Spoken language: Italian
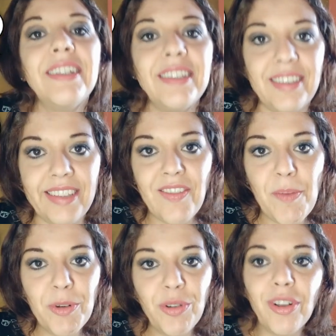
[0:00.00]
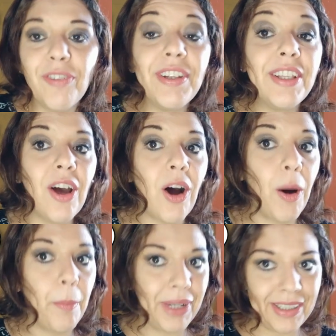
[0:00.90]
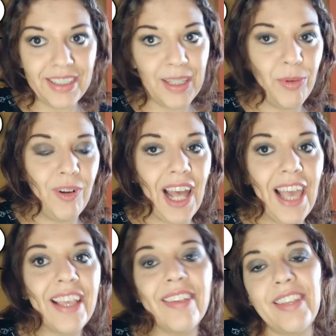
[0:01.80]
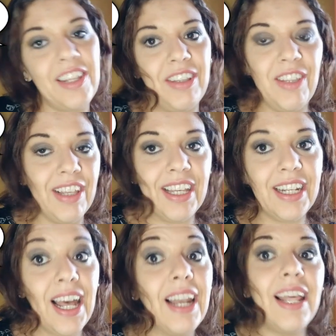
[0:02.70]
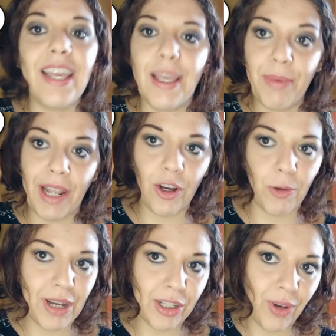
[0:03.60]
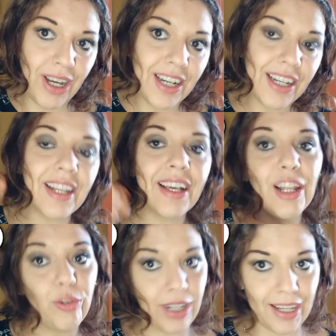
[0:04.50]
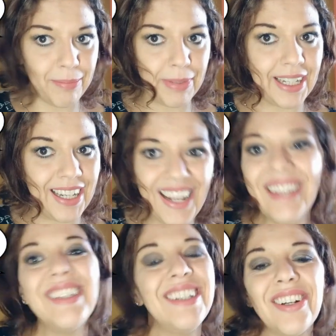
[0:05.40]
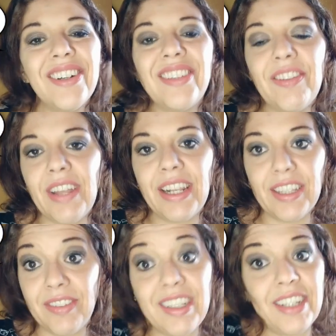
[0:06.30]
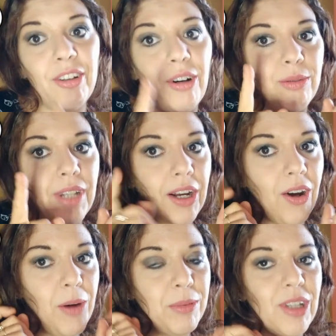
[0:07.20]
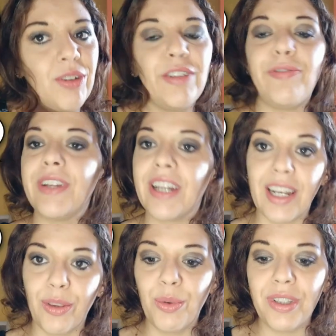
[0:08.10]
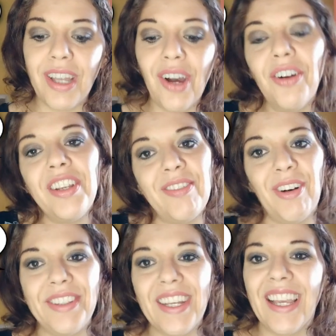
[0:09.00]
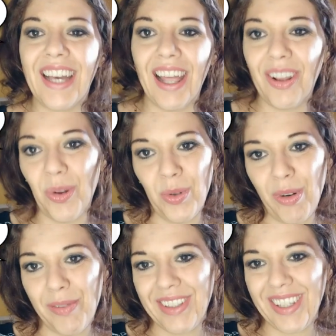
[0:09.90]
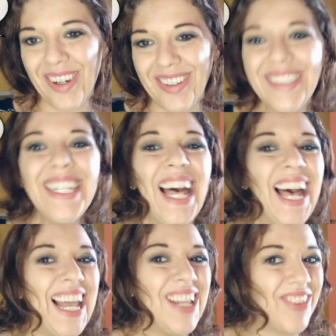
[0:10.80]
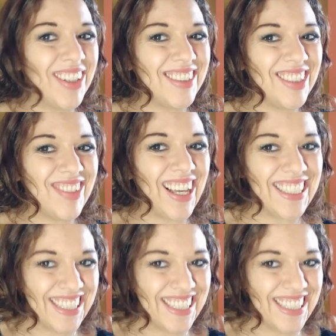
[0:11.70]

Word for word: se vi è piaciuto il video mettetemi un like, iscrivetevi al canale e mi raccomando anche di cliccare sulla campanella così verrete avvisati con una comoda notifica gratuita ogni volta che carico un nuovo video. Alla prossima,